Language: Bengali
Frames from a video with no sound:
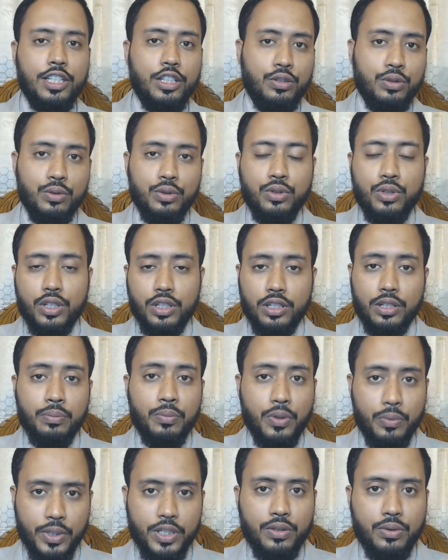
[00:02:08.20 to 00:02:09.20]
শিশুর শরীরে
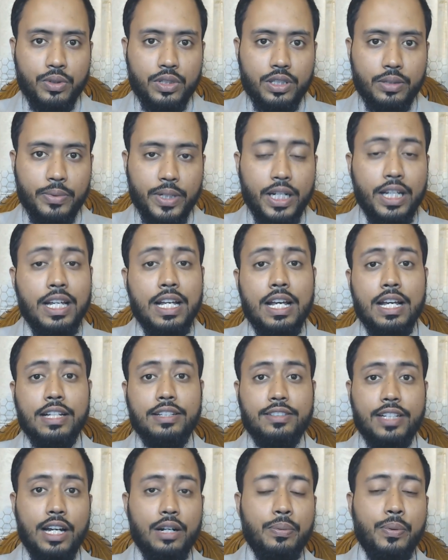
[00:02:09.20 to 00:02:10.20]
প্রবেশ করতে পারে
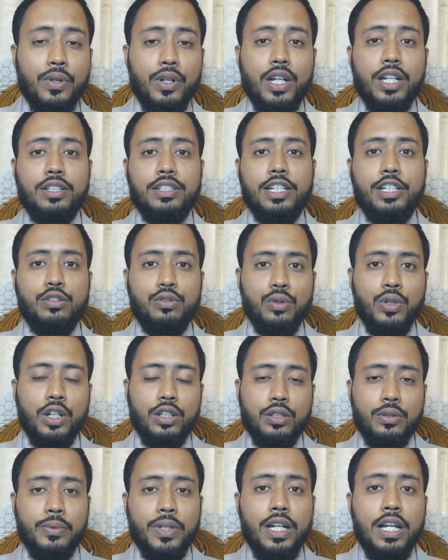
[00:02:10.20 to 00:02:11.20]
যার ফলে শিশু
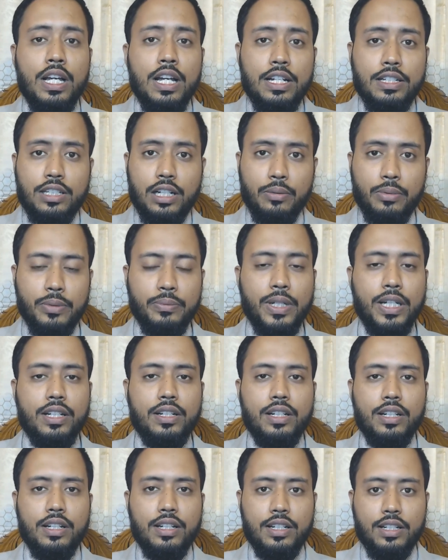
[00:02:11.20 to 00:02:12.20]
হয়তোবা স্বাভাবিক
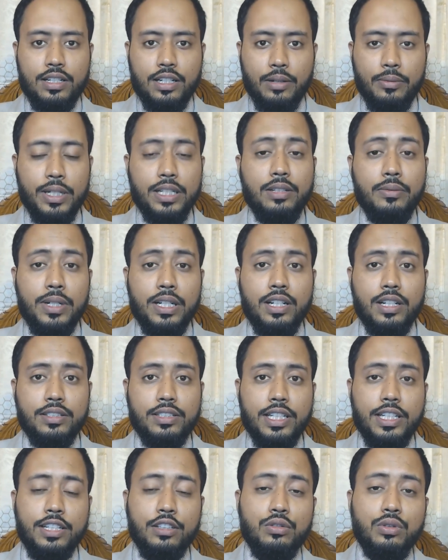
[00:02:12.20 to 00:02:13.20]
খাবার দাবার
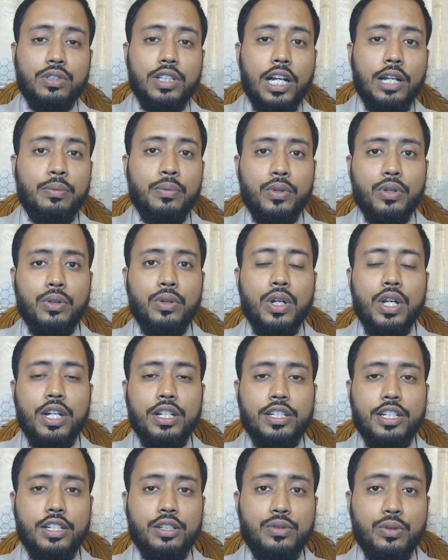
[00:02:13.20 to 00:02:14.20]
খাচ্ছে কিন্তু তারপরও
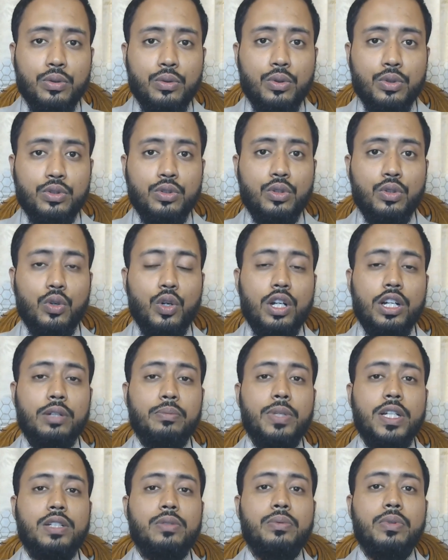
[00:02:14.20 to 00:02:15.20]
শিশুর ওজন অনেক
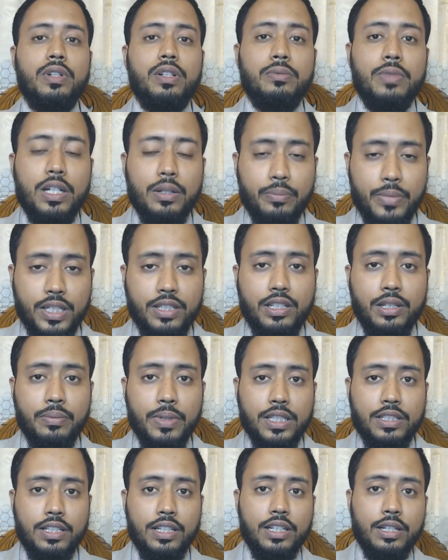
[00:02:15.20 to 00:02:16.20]
বেশি পরিমাণে বৃদ্ধি
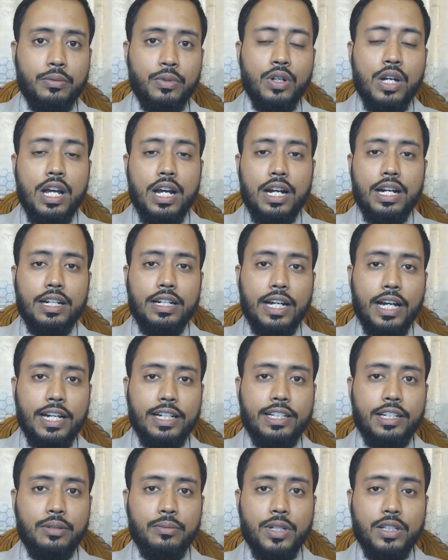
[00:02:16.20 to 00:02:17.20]
পাচ্ছে এবং
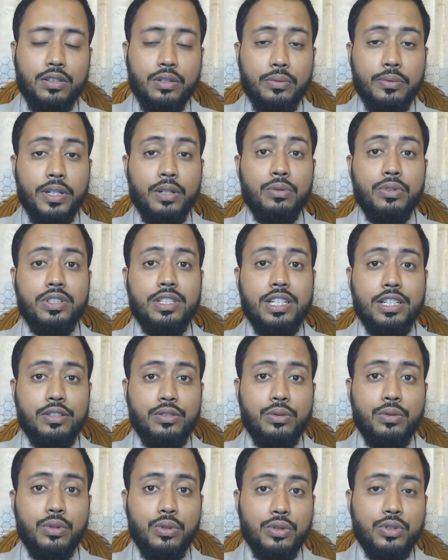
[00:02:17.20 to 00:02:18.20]
ডায়েটের মাধ্যমেও
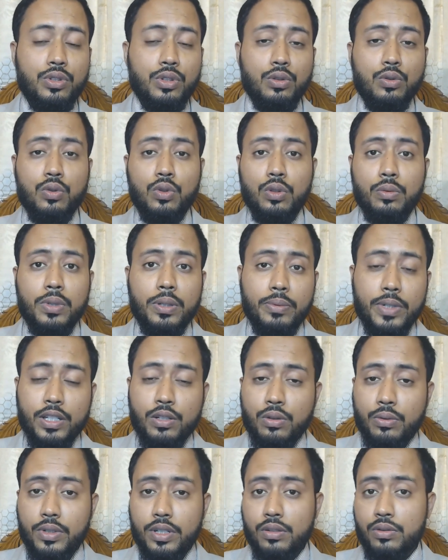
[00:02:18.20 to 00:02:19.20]
শিশুর ওজন কোনোভাবেই
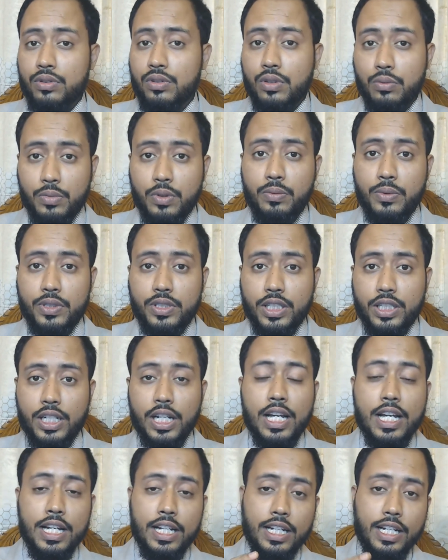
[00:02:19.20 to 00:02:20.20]
কমানো সম্ভব হচ্ছে না
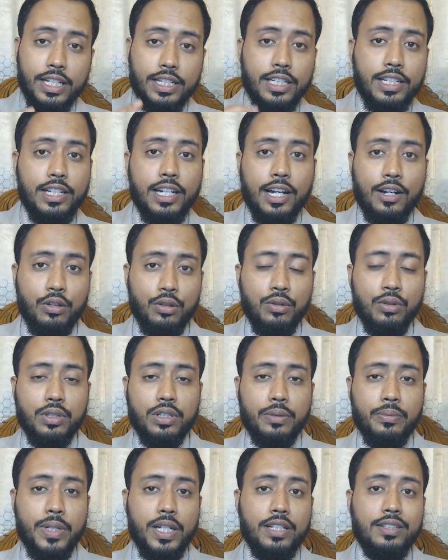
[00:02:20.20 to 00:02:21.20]
এটির কারণ হতে
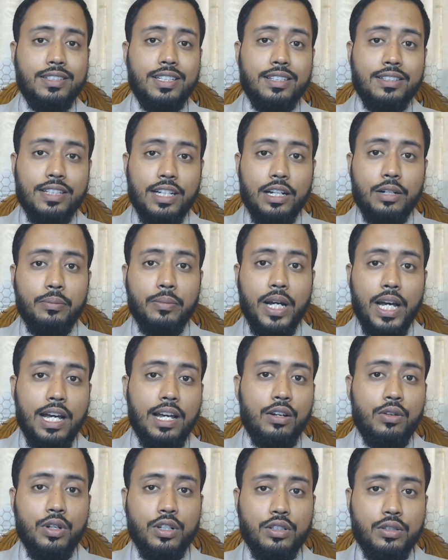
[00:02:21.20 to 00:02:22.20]
পারে যে তার মা
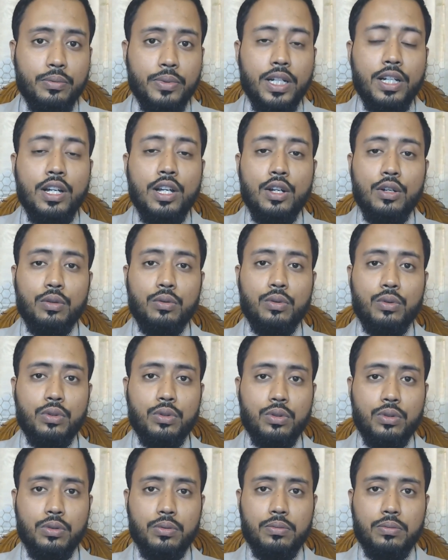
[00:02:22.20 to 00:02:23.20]
হয়তোবা কোনো
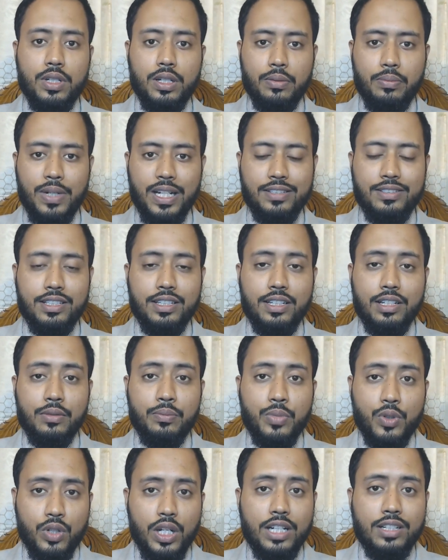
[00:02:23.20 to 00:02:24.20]
প্লাস্টিকের
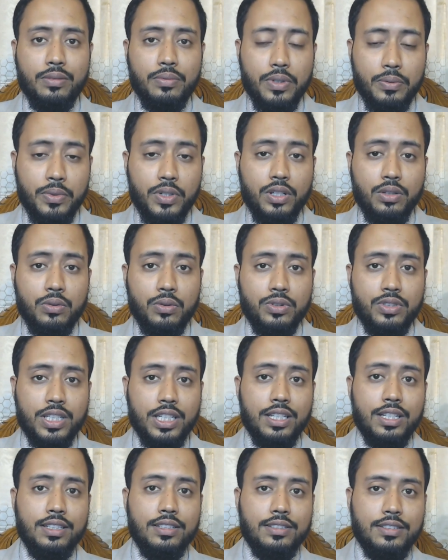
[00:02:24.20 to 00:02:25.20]
প্রোডাক্ট ব্যবহার করছে
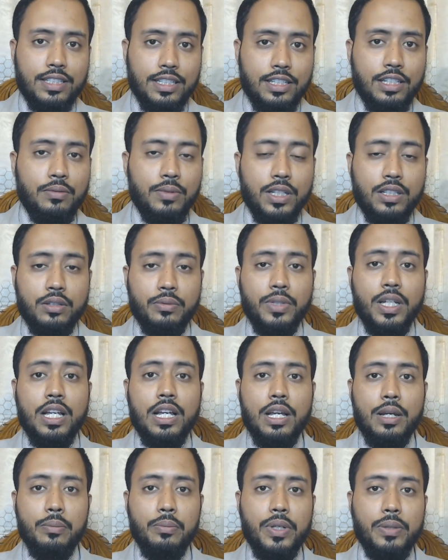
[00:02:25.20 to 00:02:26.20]
যেটির মাধ্যমে
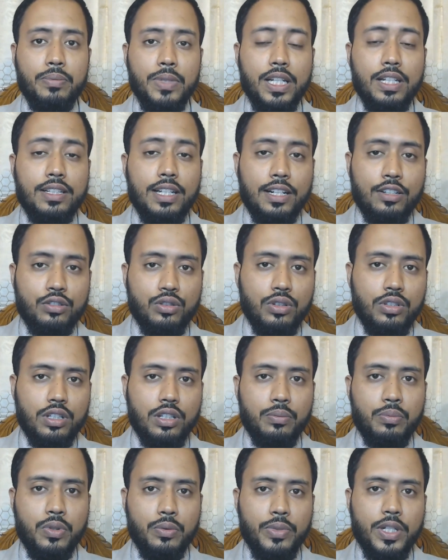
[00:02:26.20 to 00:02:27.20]
বিপিএ তার শরীরে
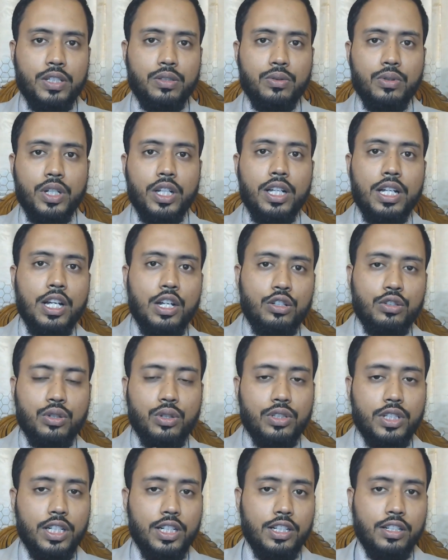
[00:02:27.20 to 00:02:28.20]
প্রবেশ করে
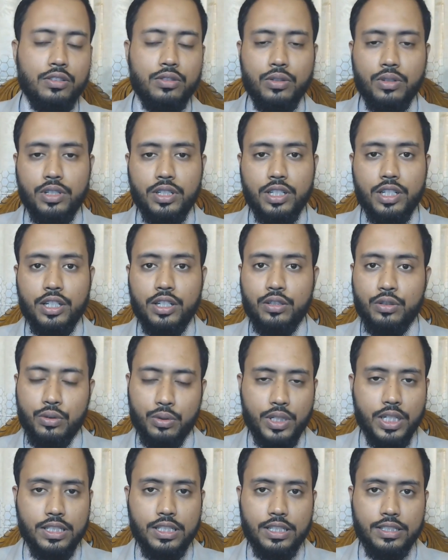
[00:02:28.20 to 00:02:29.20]
সন্তানের শরীরে
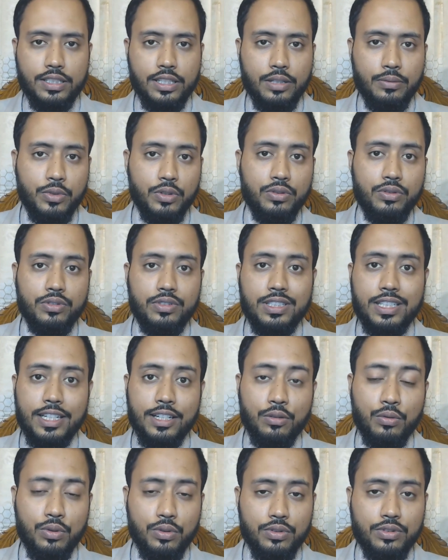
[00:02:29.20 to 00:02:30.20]
ঢুকে যাচ্ছে এবং সে
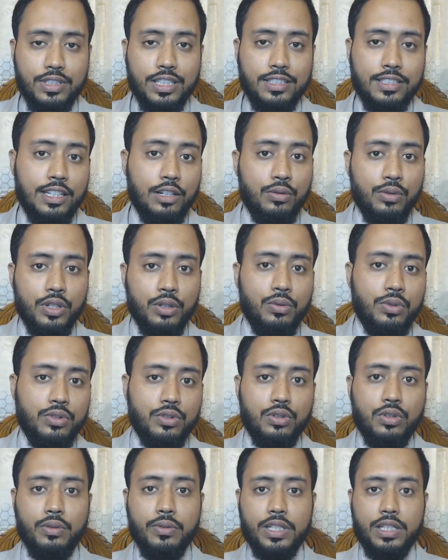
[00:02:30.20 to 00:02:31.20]
চেষ্টা করে ওজন
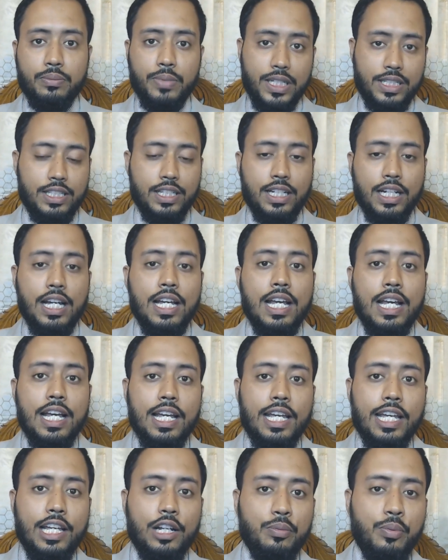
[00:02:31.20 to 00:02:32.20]
কমাতে পারছে না
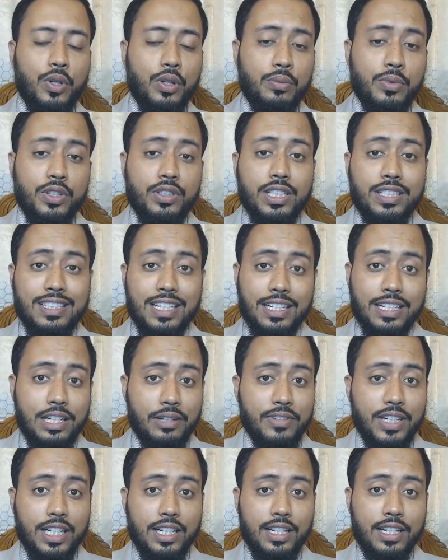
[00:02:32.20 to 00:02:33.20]
এর পরবর্তী যেই
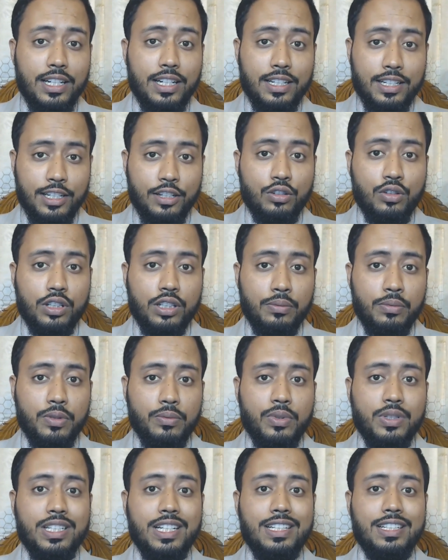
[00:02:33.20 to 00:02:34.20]
কেমিক্যালটির কথা
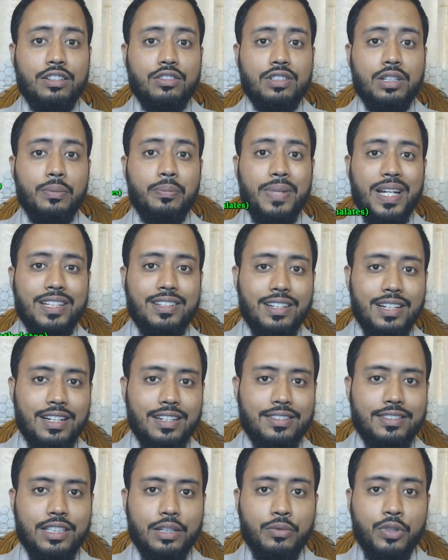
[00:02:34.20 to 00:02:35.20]
বলবো সেটি হচ্ছে
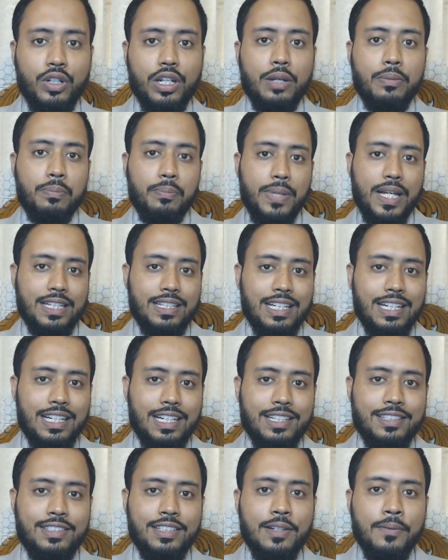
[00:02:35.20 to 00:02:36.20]
প্যাথেলেটস এবং এই
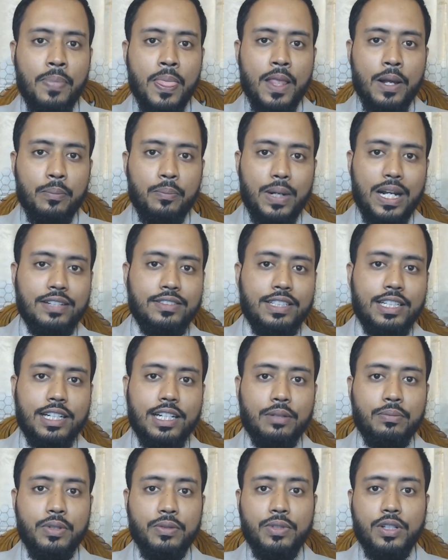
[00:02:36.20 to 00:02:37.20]
প্যাথেলেটস
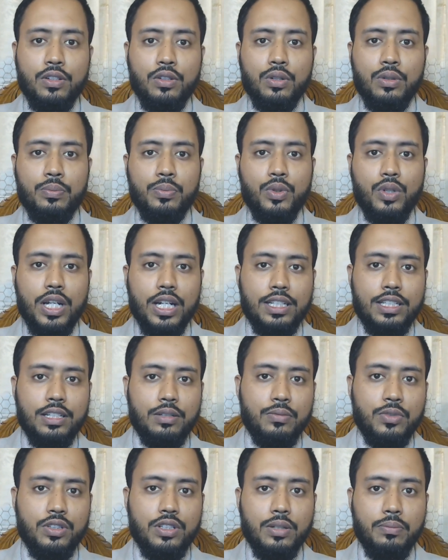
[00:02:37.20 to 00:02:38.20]
প্লাস্টিকের বিভিন্ন প্রোডাক্টের
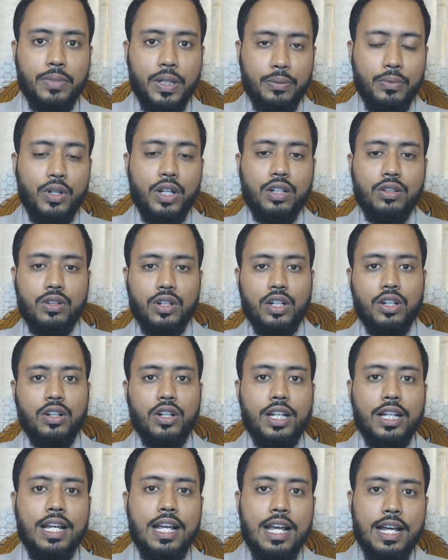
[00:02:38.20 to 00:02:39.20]
মধ্যে ব্যবহার করা
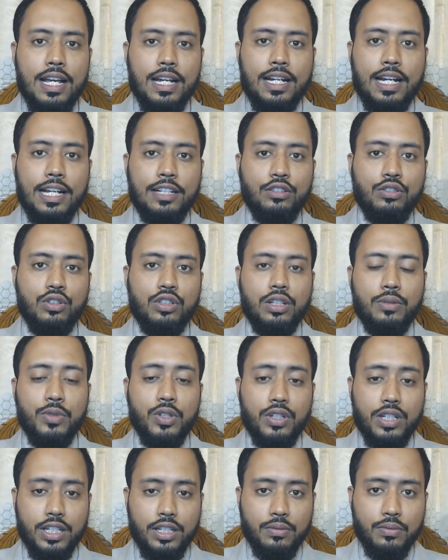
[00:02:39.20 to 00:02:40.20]
হয় খাদ্য
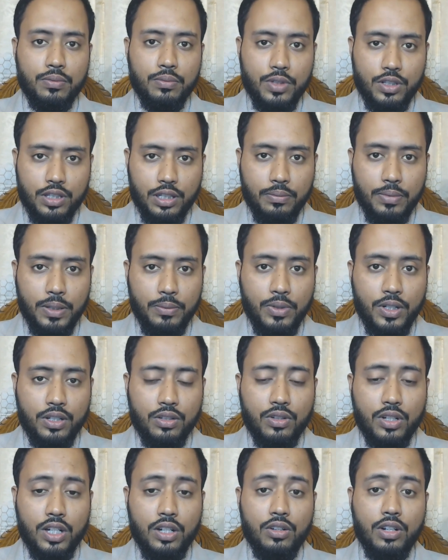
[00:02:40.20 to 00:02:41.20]
সামগ্রীর মধ্যে ব্যবহার
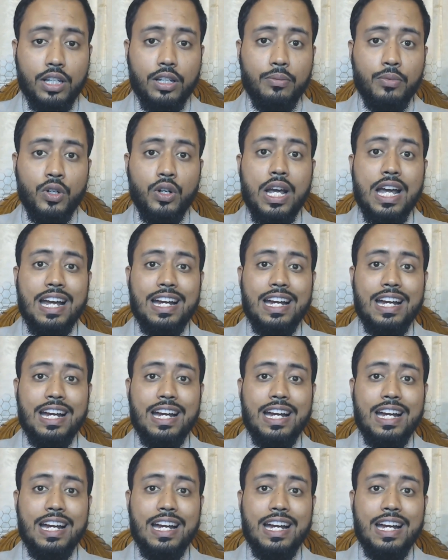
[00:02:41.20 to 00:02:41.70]
করা হয় এবং